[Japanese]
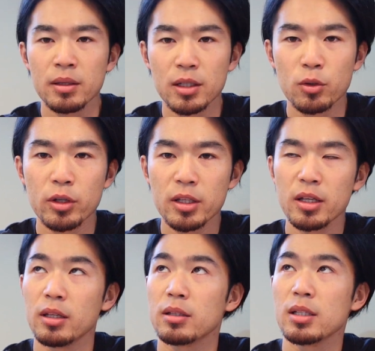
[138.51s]
でこれ
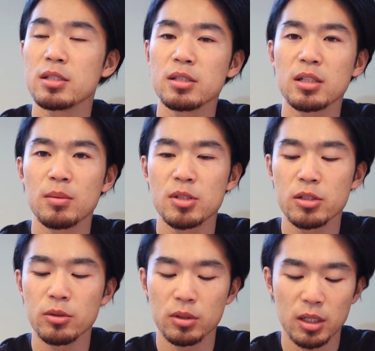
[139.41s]
で炭水化
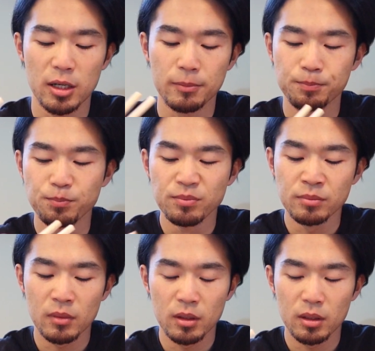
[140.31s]
物量が、
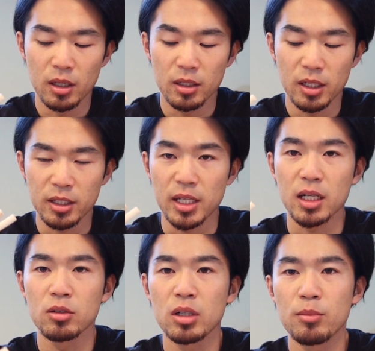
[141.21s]
えー、大体
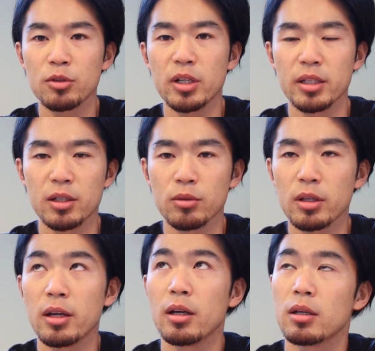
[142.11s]
100g ぐらいなの
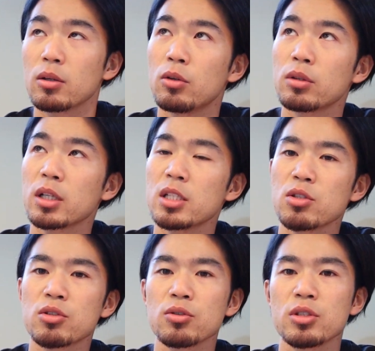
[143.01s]
でこんな感
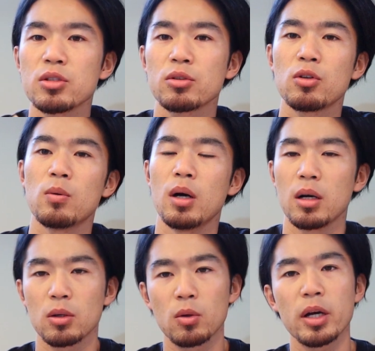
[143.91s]
じの食事を今日
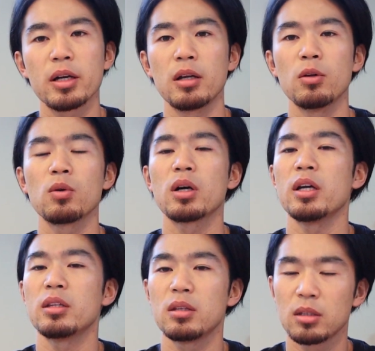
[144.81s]
は5回から6
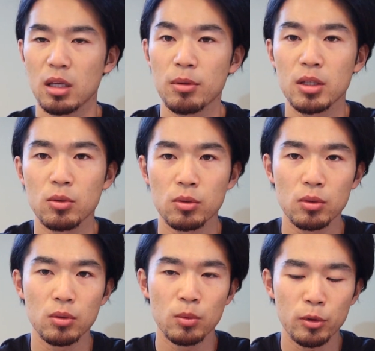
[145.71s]
回食べていこ
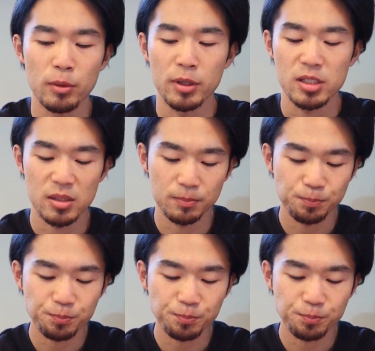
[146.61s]
うと思います